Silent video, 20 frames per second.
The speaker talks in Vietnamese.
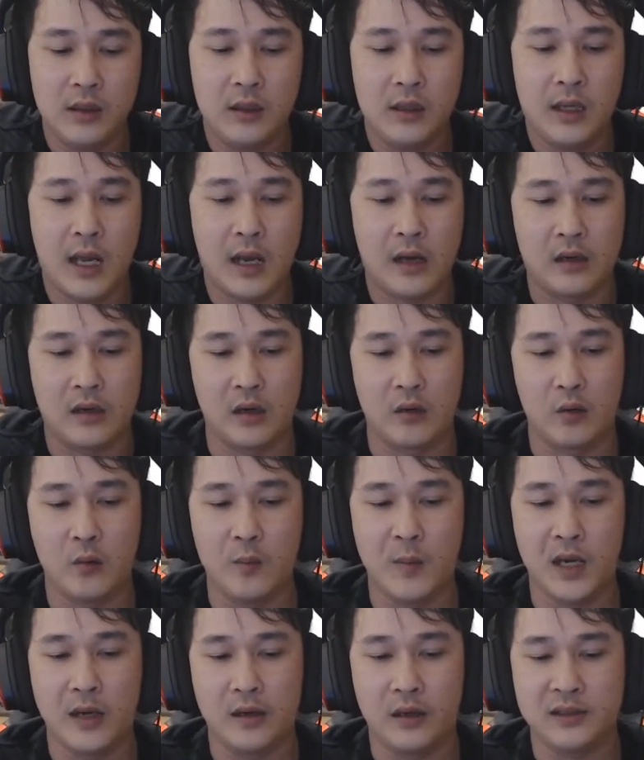thằng rừng của
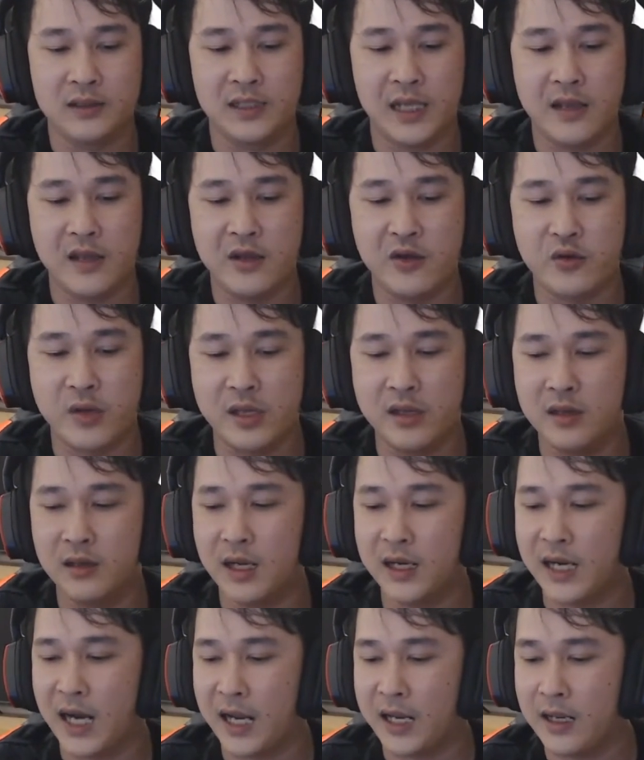mình nó sẽ di chuyển như
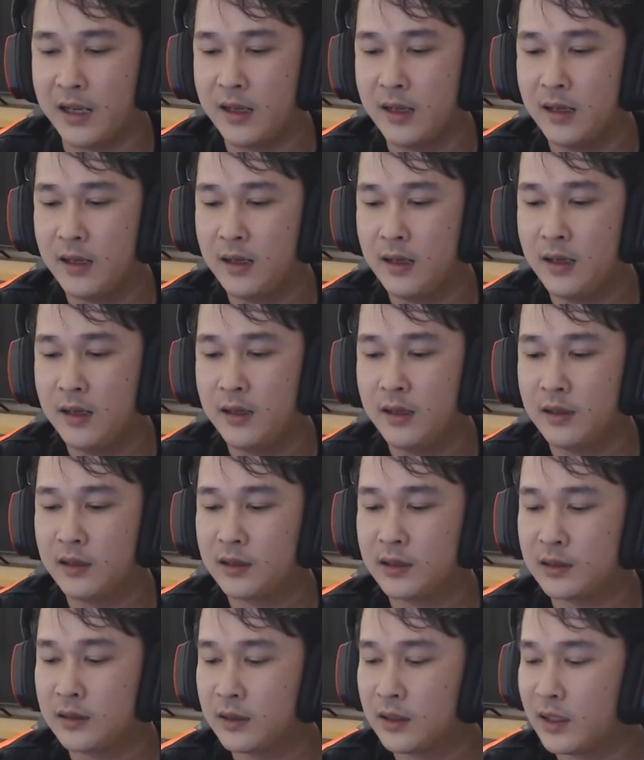thế này
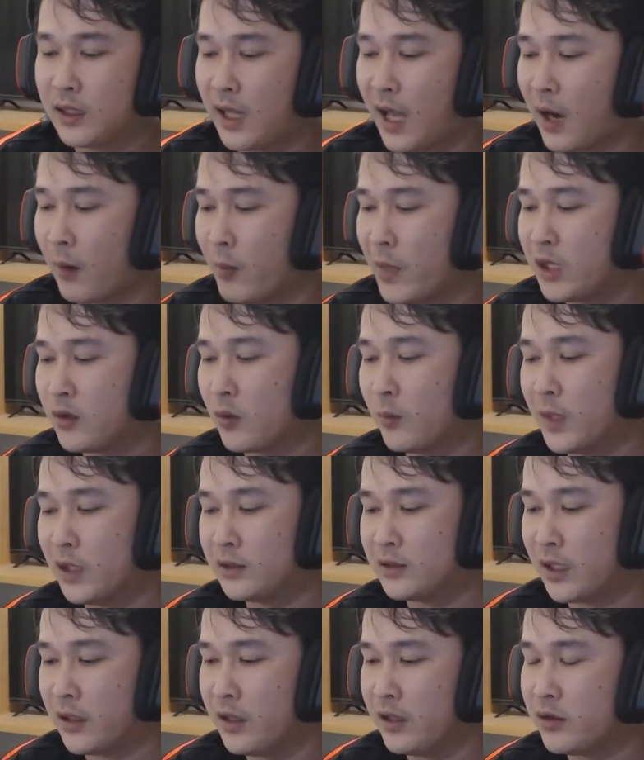thằng bit của mình
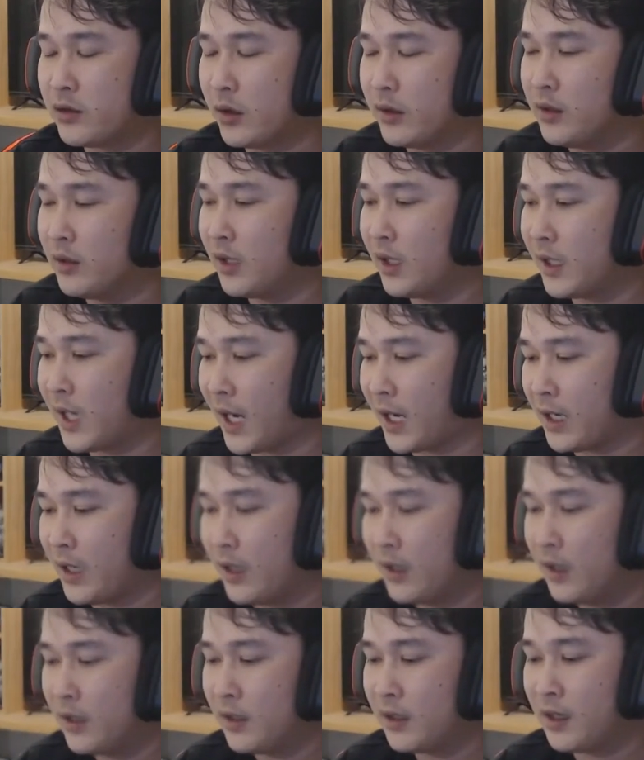sẽ di chuyển như thế này
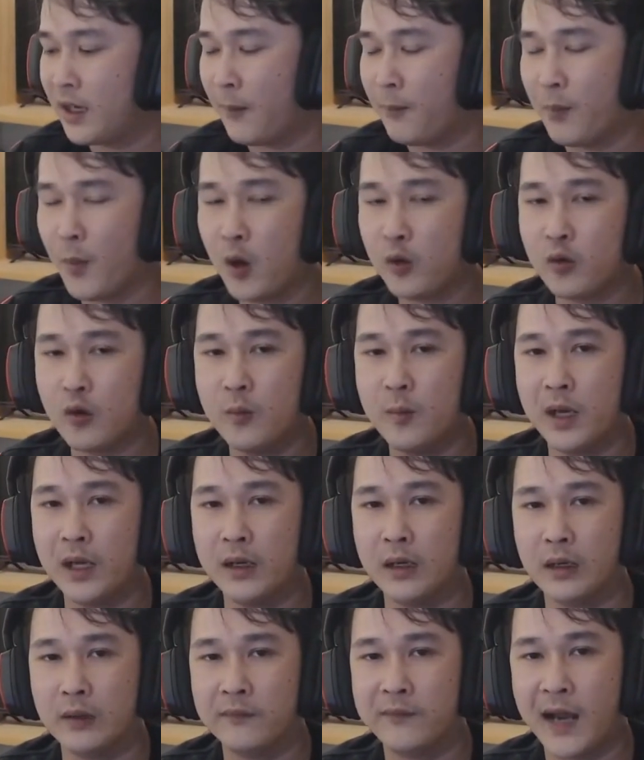cặp bot của
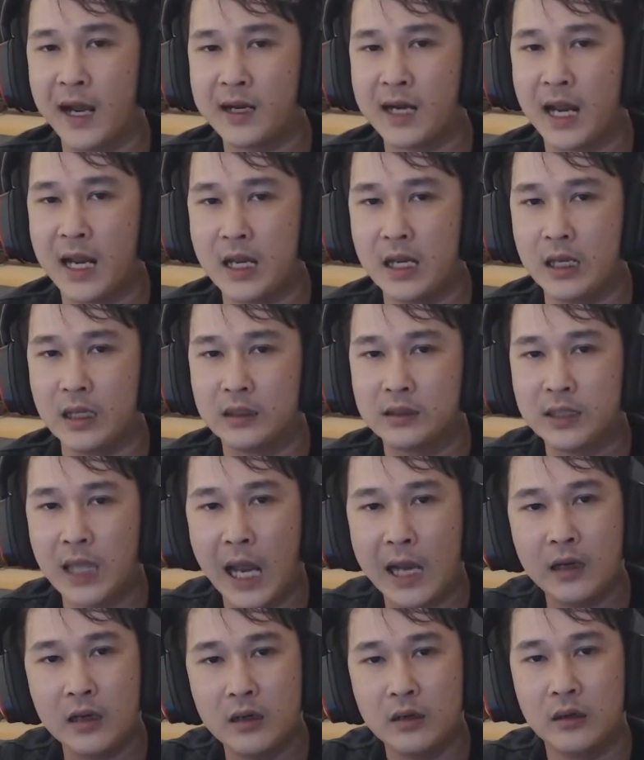mình pha này
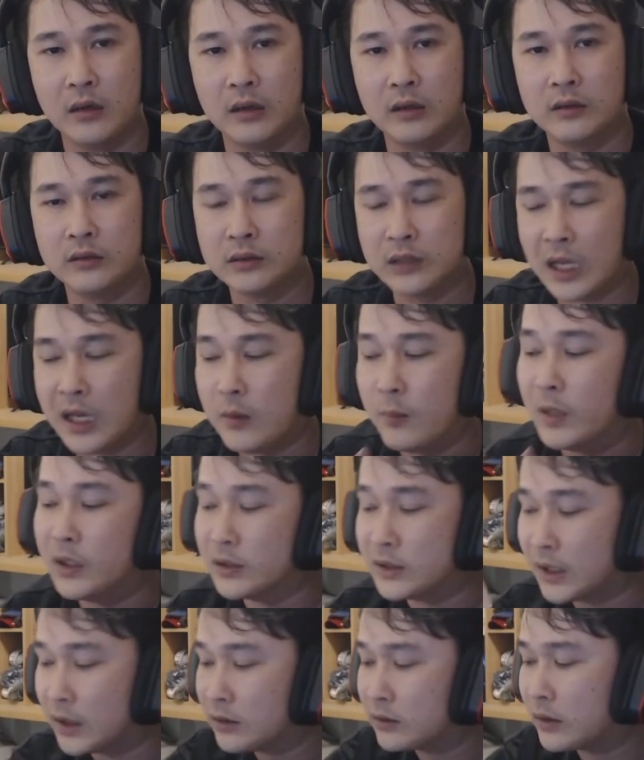thắng đường thì mình
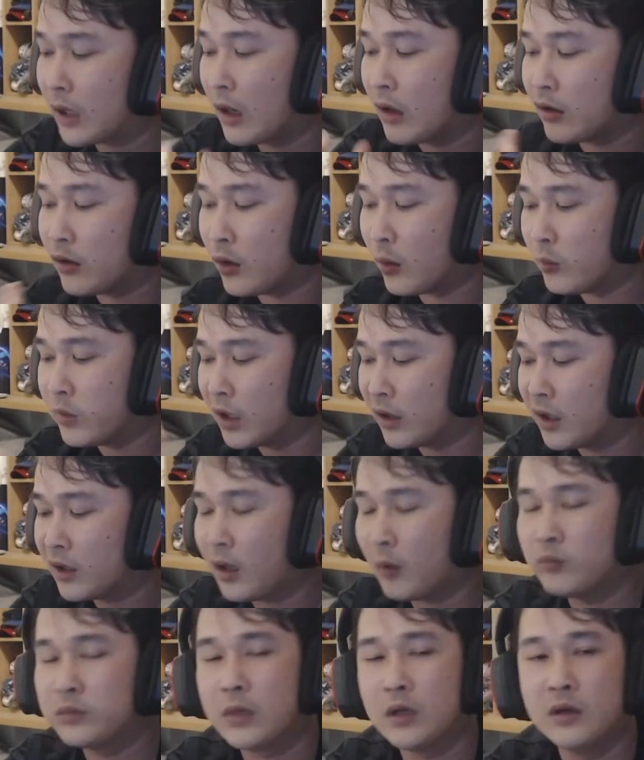sẽ tận dụng những cái
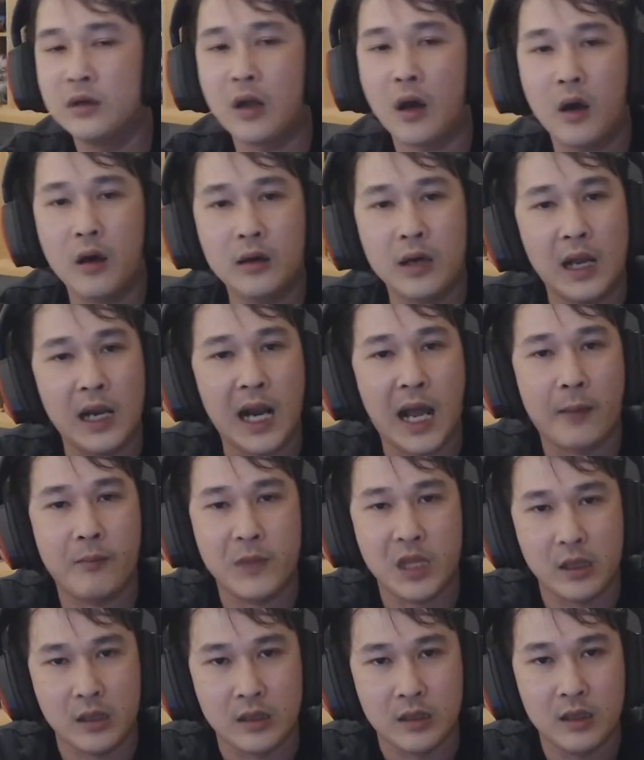thông tin đó để làm
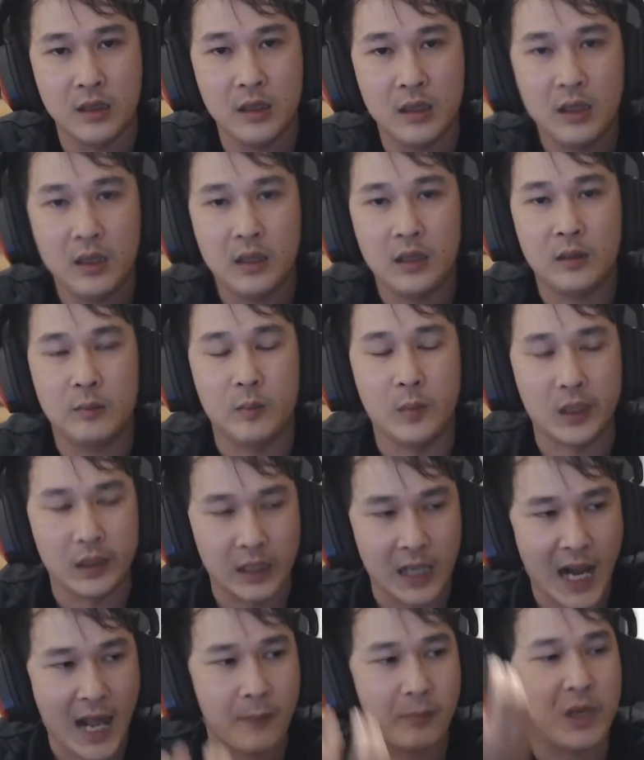gì mình
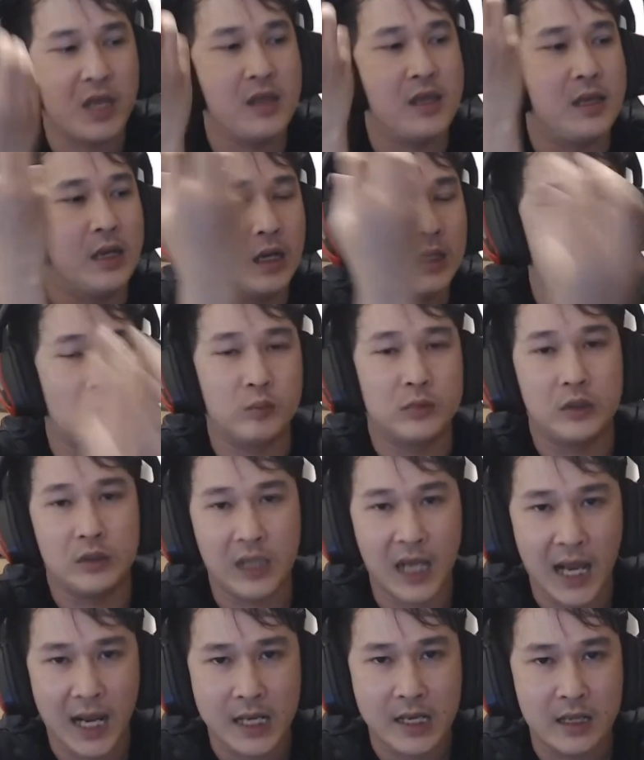làm cái gì ở trong tương
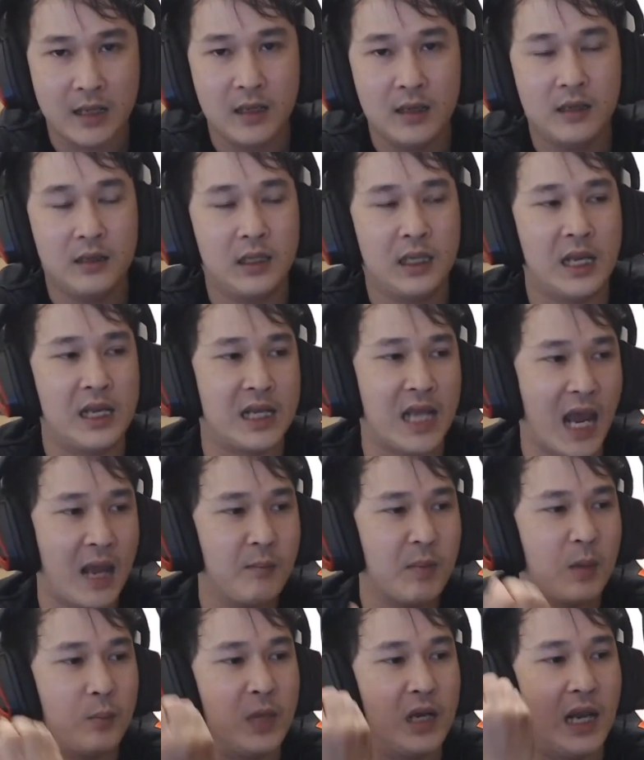lai thì cái
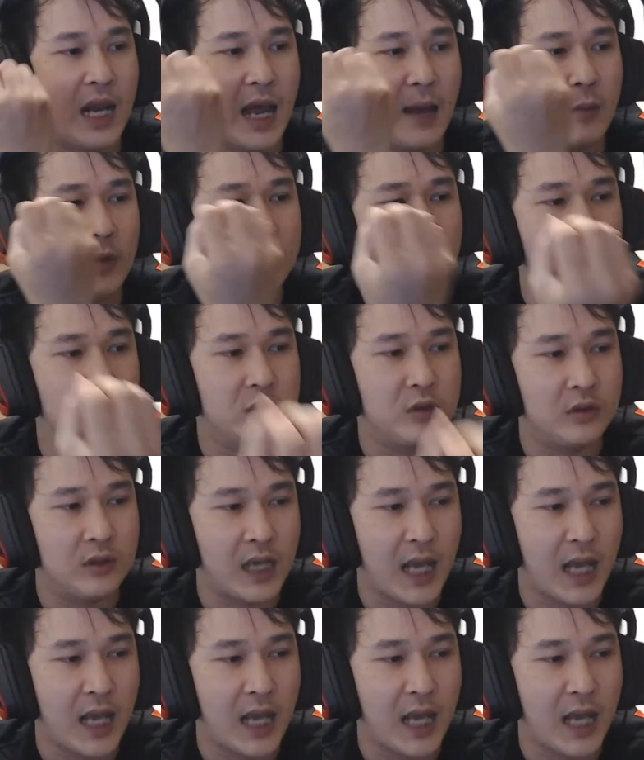mà mình làm ở trong tương